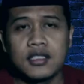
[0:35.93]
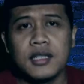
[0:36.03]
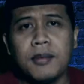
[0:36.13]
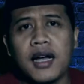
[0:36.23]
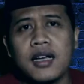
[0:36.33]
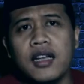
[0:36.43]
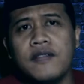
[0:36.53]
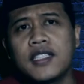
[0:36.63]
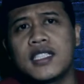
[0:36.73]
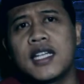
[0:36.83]
Simak
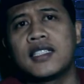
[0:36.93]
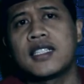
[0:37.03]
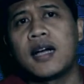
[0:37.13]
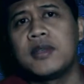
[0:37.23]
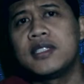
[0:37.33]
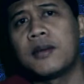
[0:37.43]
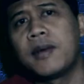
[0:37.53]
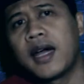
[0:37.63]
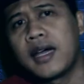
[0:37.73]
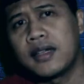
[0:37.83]
investigasi kami
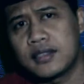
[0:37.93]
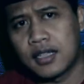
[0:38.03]
sampai